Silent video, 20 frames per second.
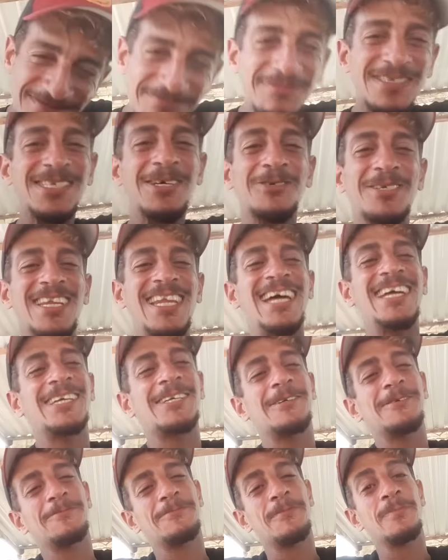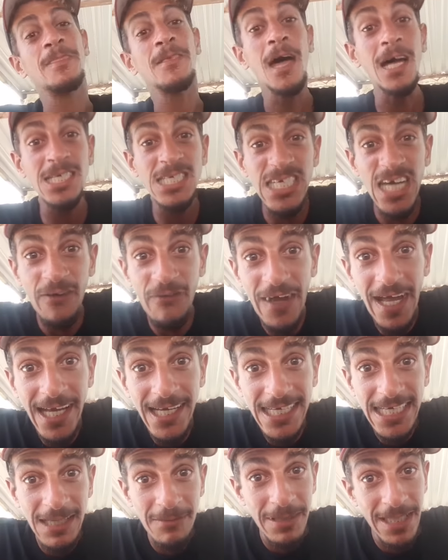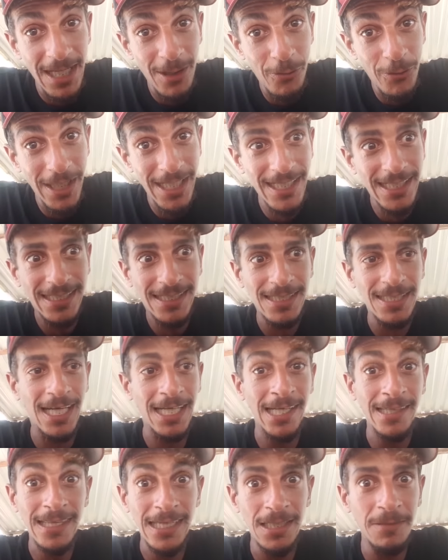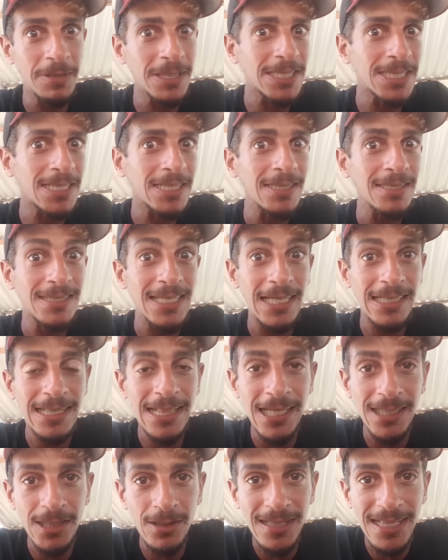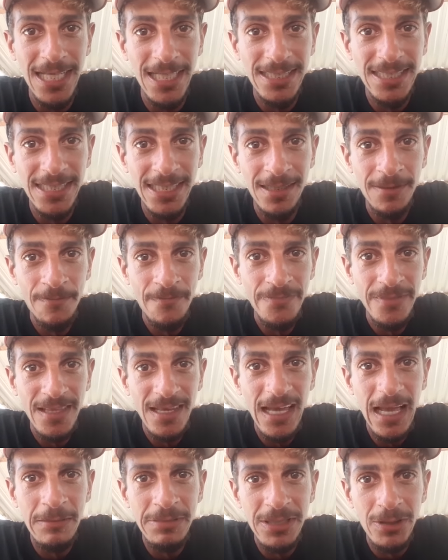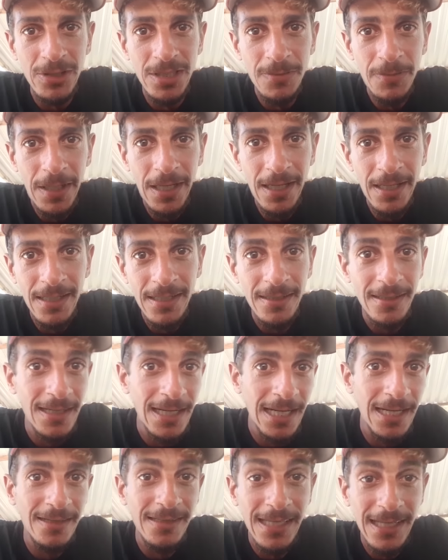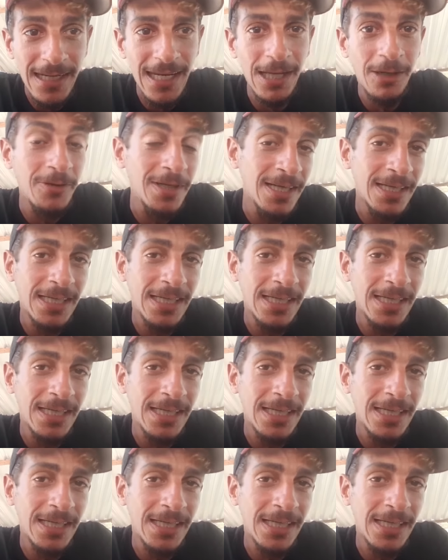تنساوش لايك اشرف حكيم يا ويلك غنعطي نمرتك زائد 33 75 اه دير لايك ولا